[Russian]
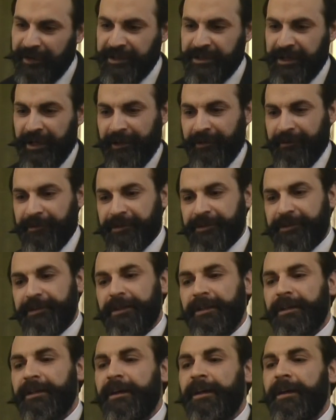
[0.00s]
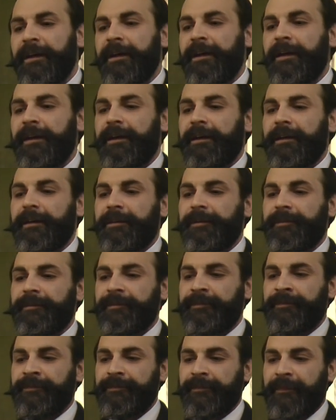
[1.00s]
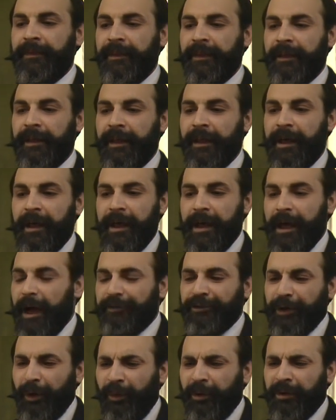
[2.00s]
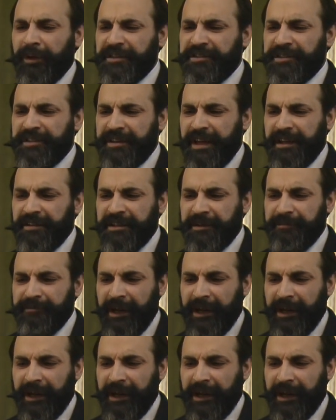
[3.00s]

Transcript: Но она может произвести революцию в его самосознании